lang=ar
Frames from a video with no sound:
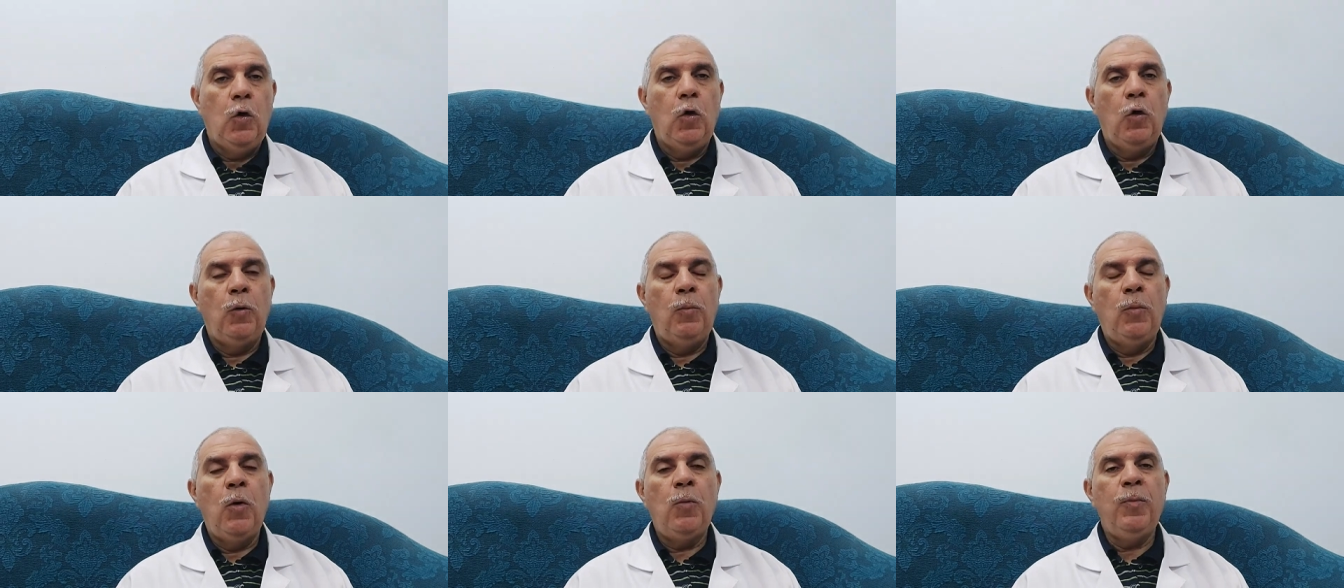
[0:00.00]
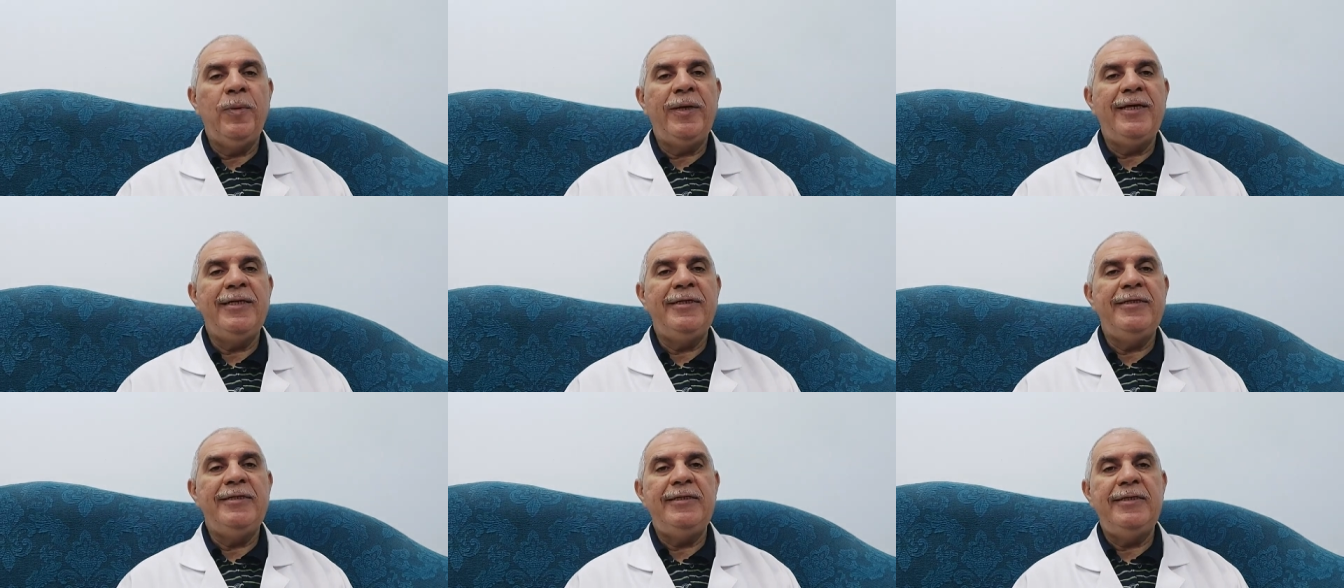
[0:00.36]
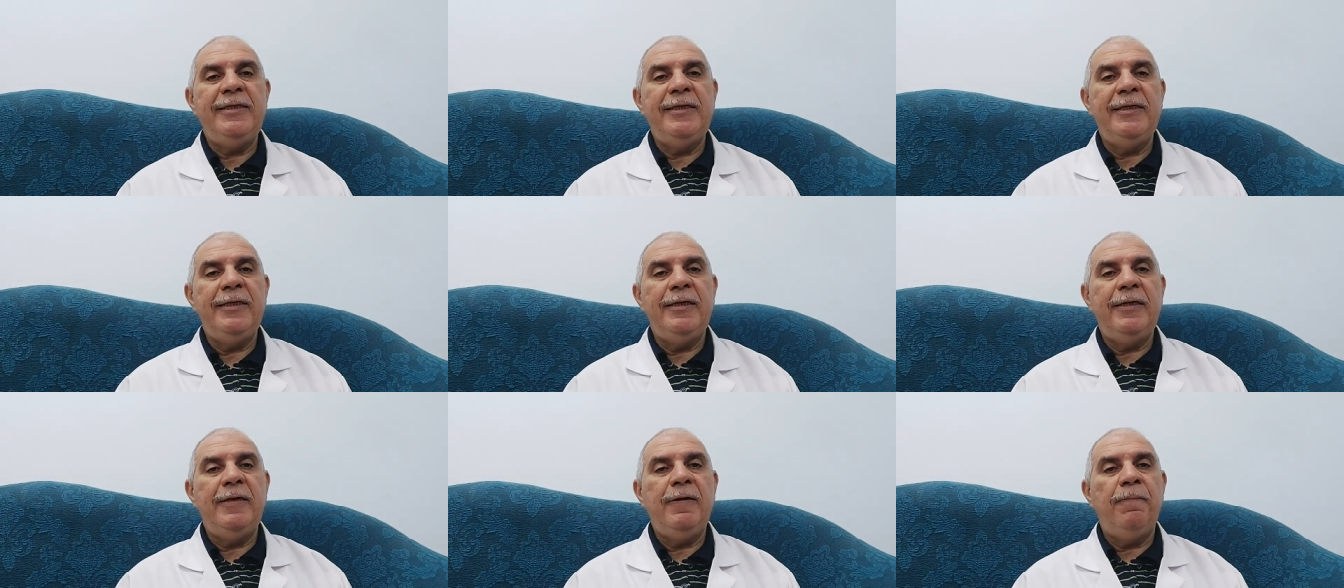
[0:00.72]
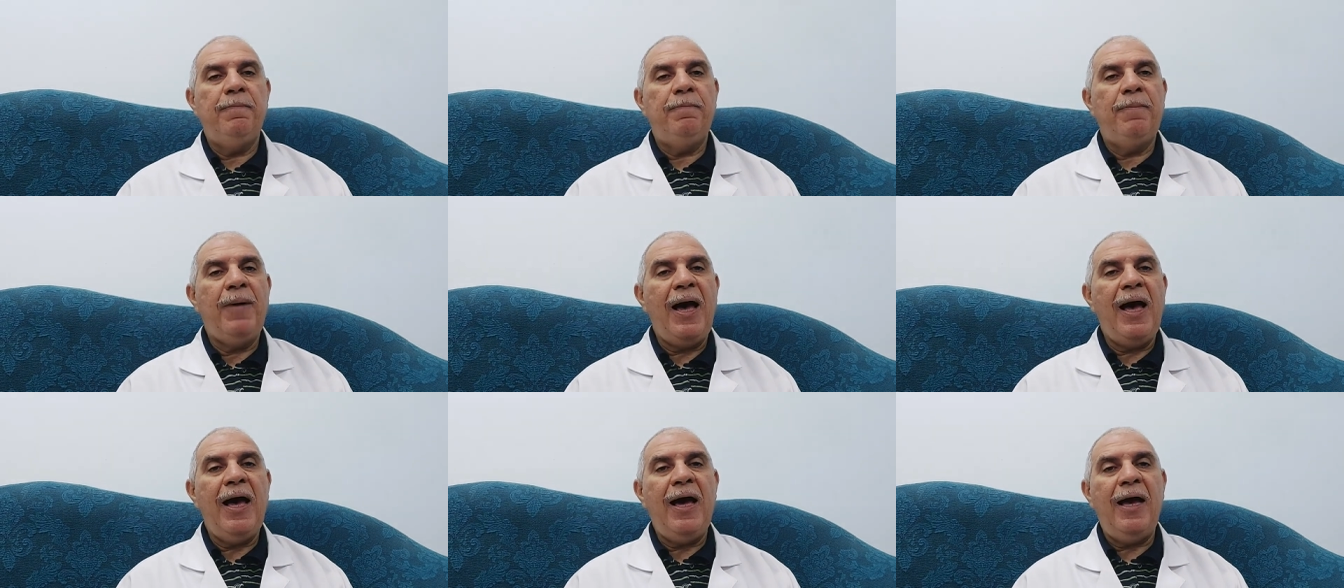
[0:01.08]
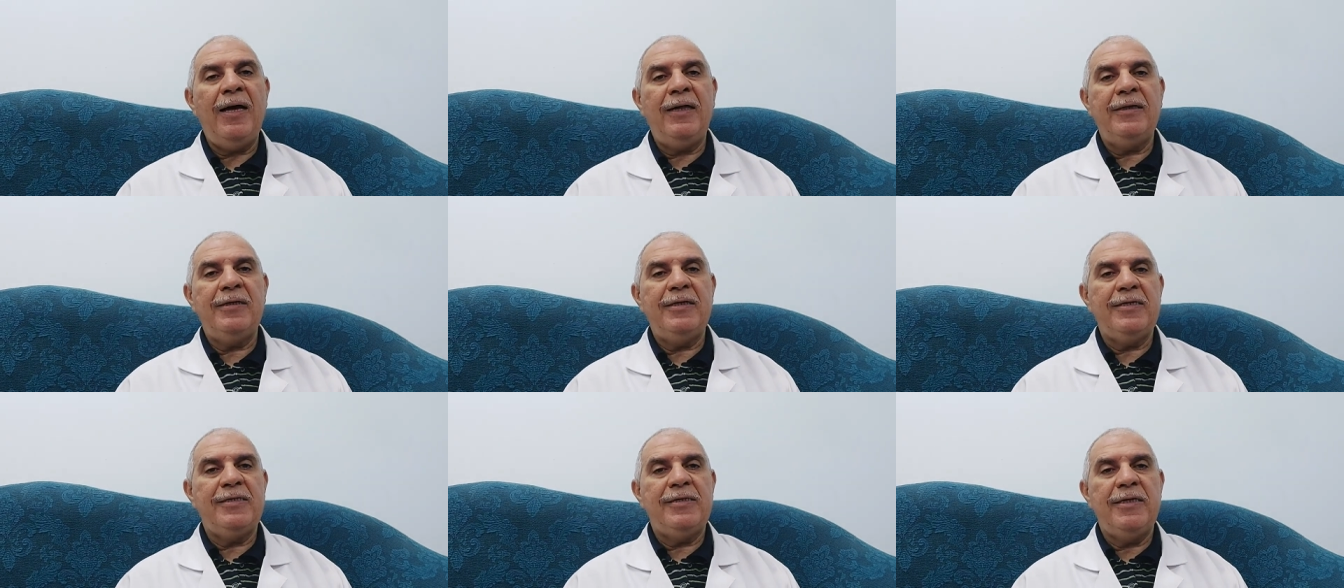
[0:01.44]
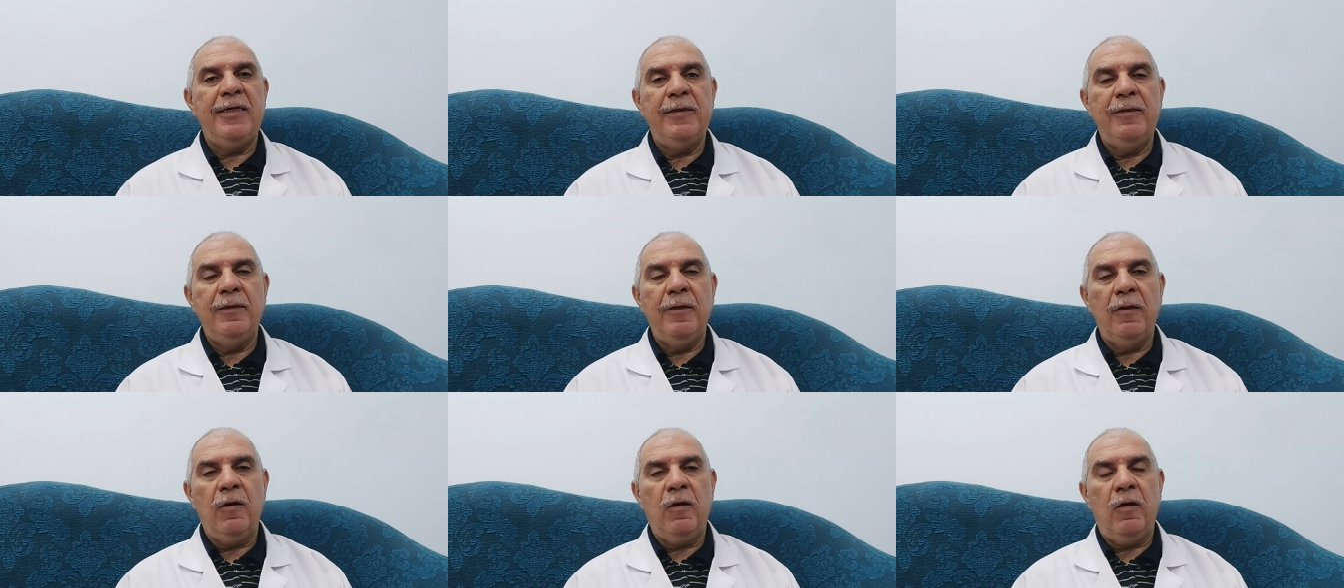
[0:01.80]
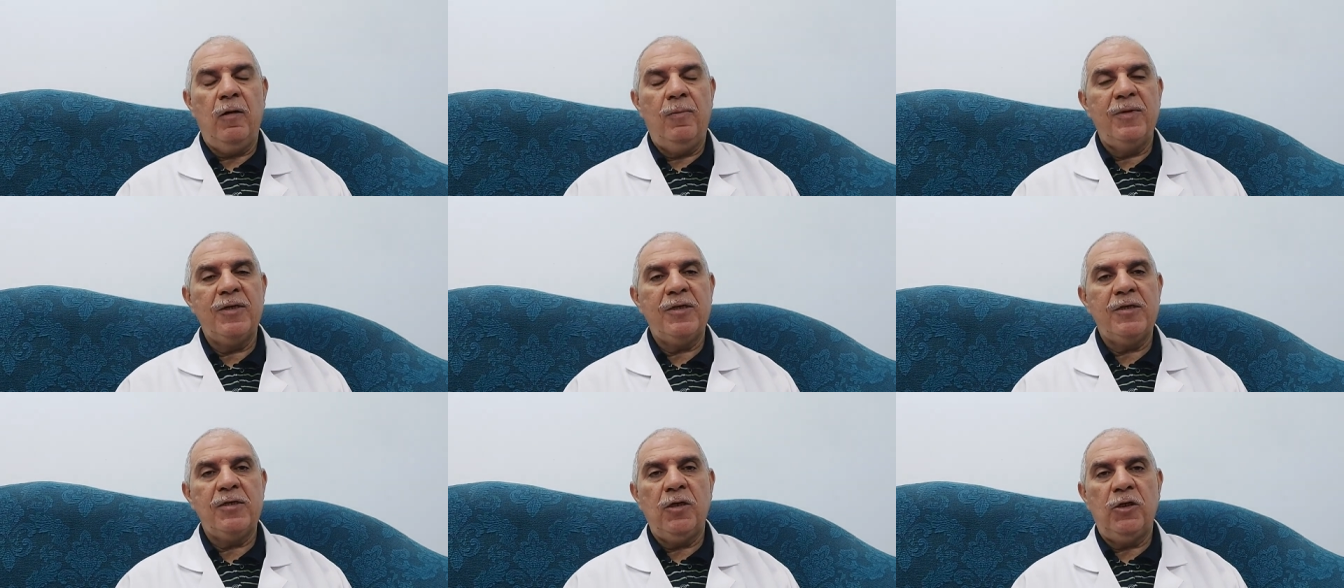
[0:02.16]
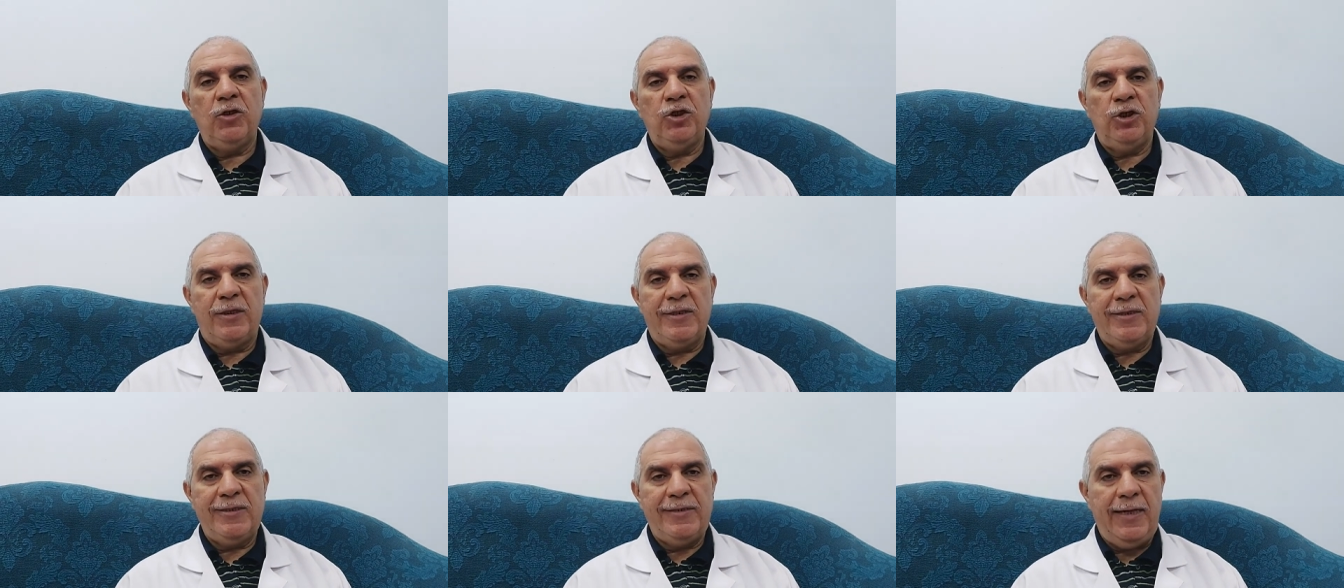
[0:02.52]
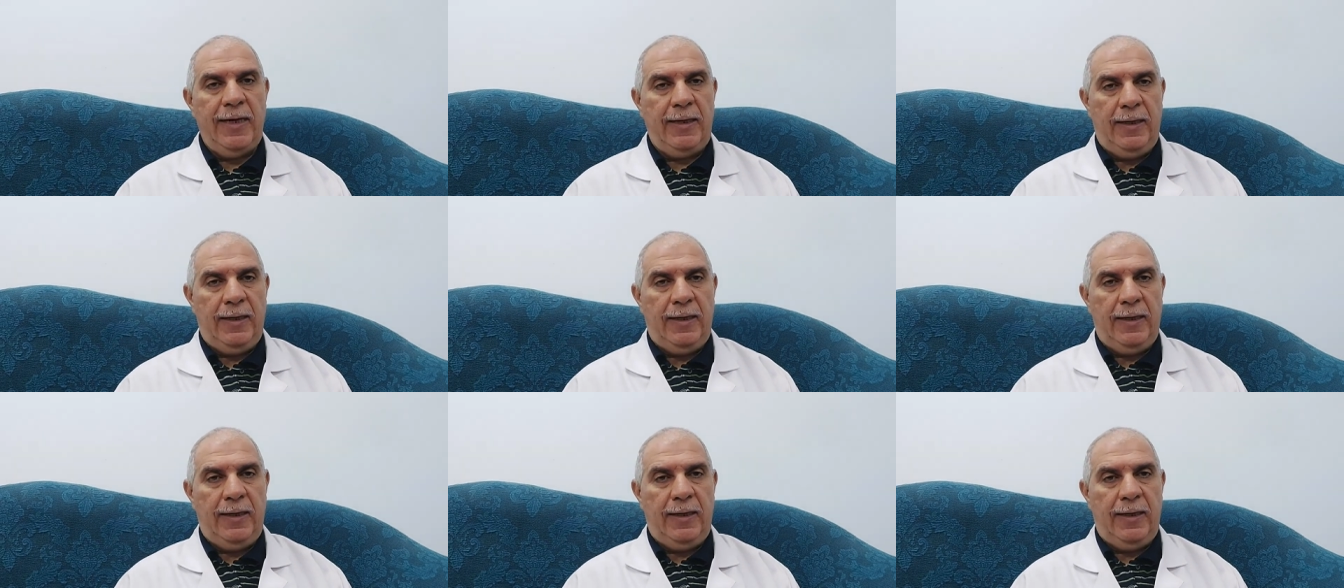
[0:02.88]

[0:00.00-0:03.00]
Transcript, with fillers: وممكن تيجي بعد سن ال 15